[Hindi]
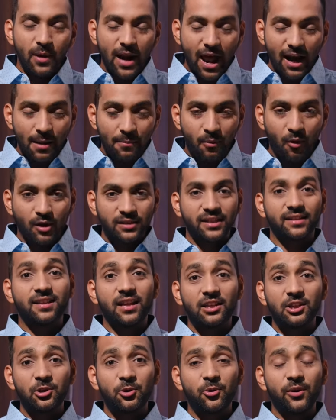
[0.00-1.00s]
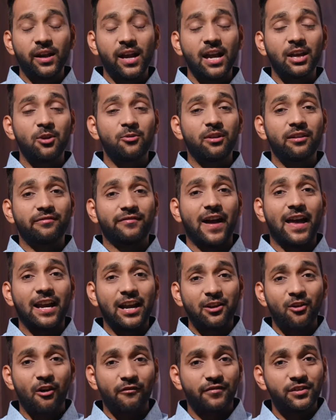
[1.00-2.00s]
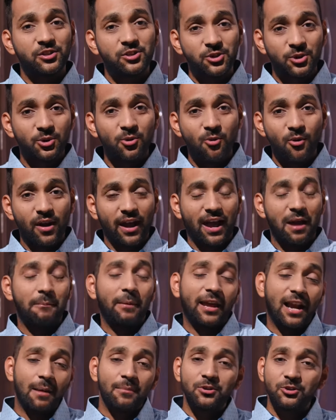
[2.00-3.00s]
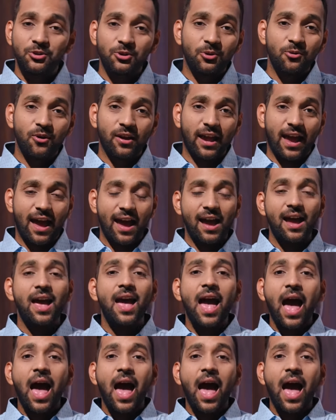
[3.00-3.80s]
बनाना बहुत ज़्यादा जरूरी है क्योंकि फाइनली ऑफिस शुरू हो गए हैं मेरा भी शुरू हो गया है